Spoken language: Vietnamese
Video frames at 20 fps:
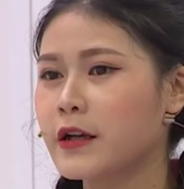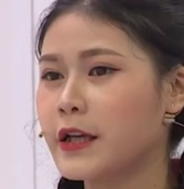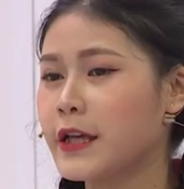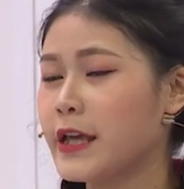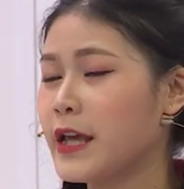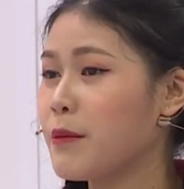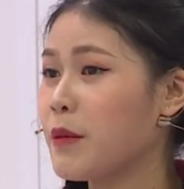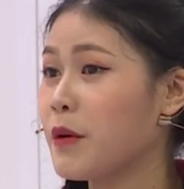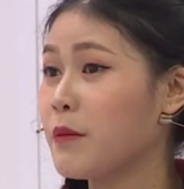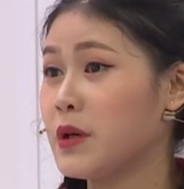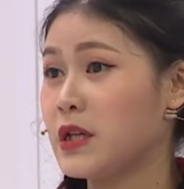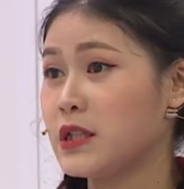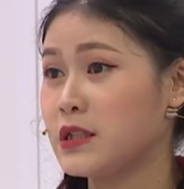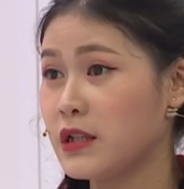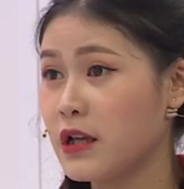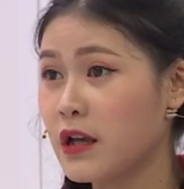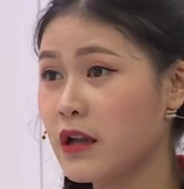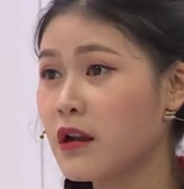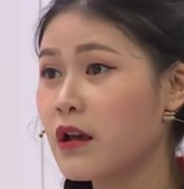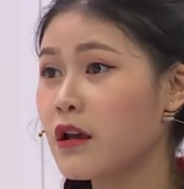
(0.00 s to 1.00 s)
Khi mà mình
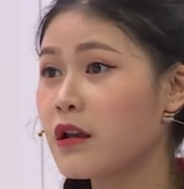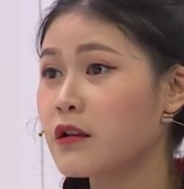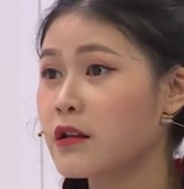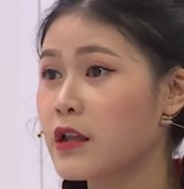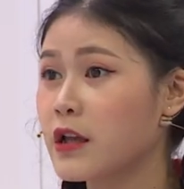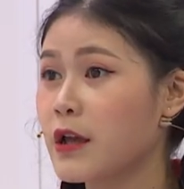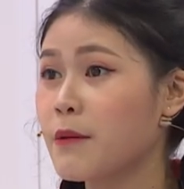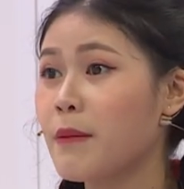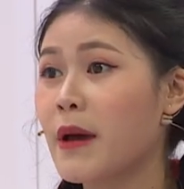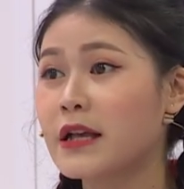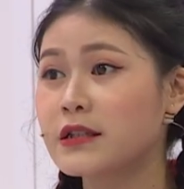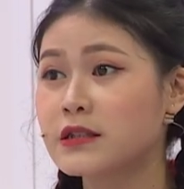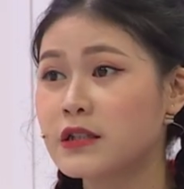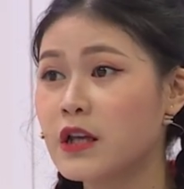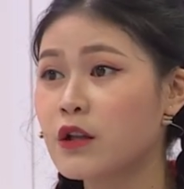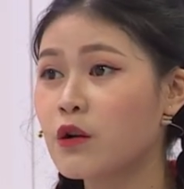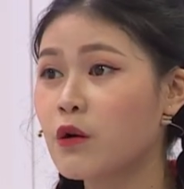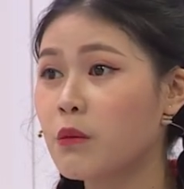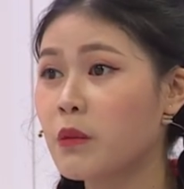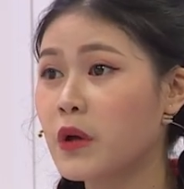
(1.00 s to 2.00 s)
diễn á, thì cái bạn
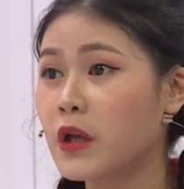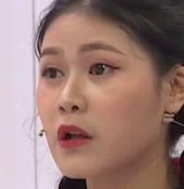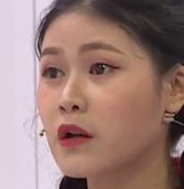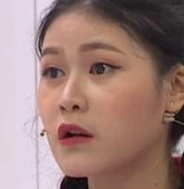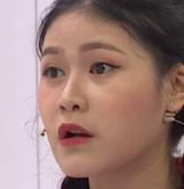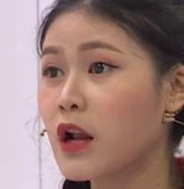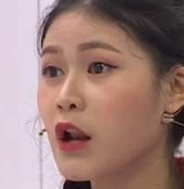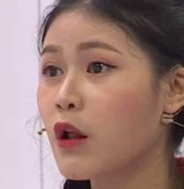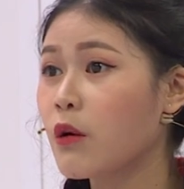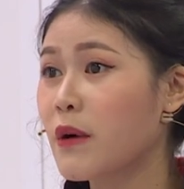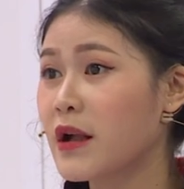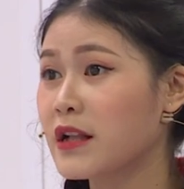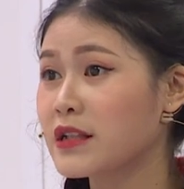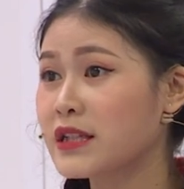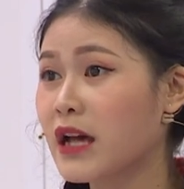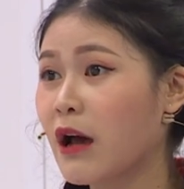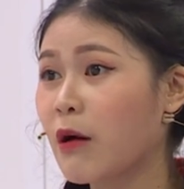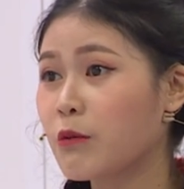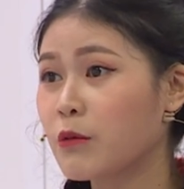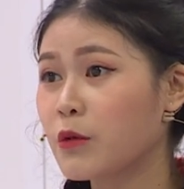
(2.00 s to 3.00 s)
diễn của mình rất là quan
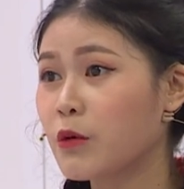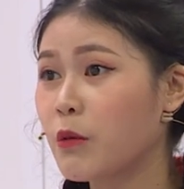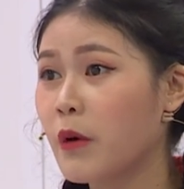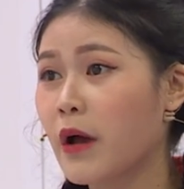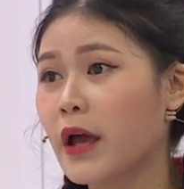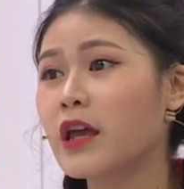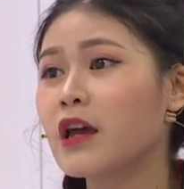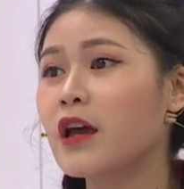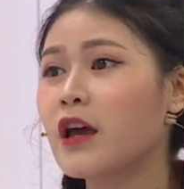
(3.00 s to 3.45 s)
trọng, đúng không anh?